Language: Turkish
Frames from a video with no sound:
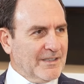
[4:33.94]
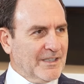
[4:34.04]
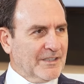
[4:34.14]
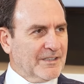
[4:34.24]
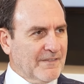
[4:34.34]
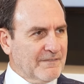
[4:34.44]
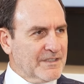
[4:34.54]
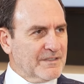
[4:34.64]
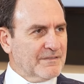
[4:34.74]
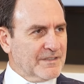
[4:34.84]
yanından
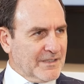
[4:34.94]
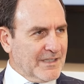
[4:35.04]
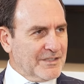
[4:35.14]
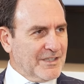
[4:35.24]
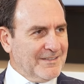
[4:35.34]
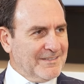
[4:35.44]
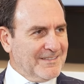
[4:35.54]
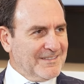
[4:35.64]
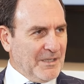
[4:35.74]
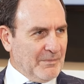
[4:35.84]
vızır vızır geçen
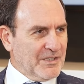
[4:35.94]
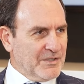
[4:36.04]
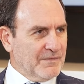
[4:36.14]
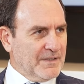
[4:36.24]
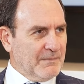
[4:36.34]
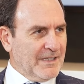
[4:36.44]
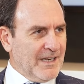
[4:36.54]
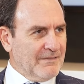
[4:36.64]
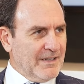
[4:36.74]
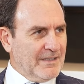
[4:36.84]
yabancı
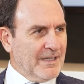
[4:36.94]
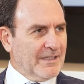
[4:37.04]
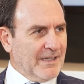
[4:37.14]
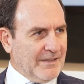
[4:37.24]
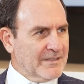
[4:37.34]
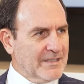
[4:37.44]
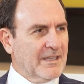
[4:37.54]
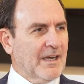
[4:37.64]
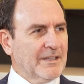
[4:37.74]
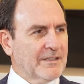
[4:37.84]
firmalar var.
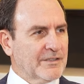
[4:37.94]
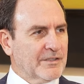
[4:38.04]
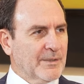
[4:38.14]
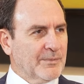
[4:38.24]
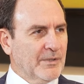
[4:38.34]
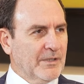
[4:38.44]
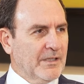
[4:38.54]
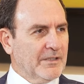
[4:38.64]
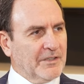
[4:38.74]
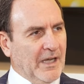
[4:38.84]
Kendisiyle aynı işi yapıyor.
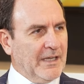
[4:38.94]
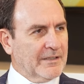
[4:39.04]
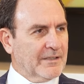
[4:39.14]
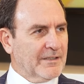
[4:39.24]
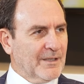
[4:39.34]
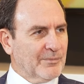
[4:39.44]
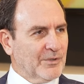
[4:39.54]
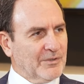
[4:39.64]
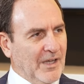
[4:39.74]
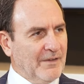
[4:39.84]
Daha etkin
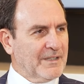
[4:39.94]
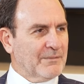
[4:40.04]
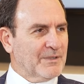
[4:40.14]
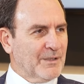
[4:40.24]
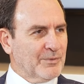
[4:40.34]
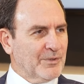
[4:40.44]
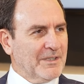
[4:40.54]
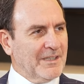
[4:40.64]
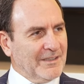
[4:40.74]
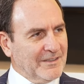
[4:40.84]
yapıyor, daha verimli yapıyor.
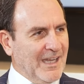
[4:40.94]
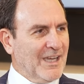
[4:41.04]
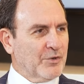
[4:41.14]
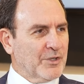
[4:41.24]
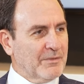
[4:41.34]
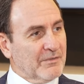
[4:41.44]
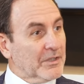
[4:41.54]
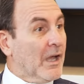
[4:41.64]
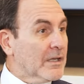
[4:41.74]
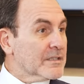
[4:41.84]
Daha ekonomik ve
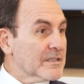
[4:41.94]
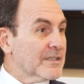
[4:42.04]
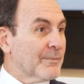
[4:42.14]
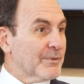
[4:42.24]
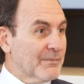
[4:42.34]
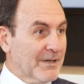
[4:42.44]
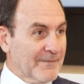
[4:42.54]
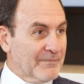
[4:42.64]
daha hızlı yapıyor. Bakın